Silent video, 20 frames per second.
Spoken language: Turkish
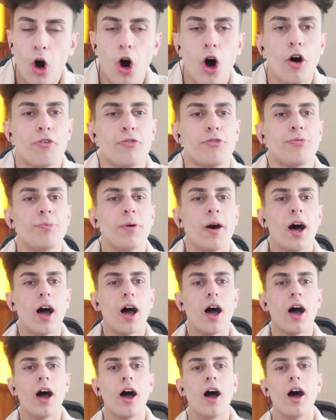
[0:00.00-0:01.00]
Of
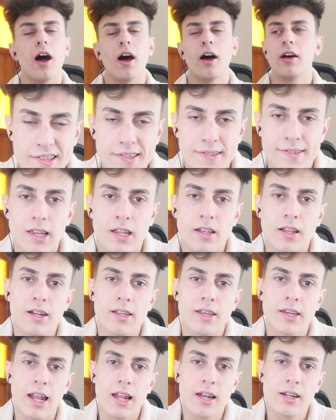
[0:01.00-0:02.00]
be!
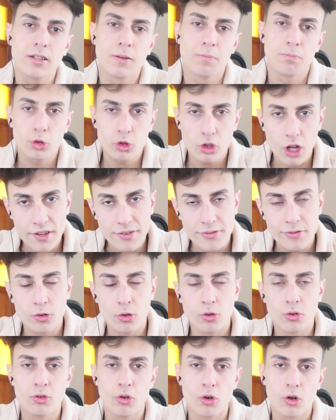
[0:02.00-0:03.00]
İnsanlar genellikle bu tarz videonun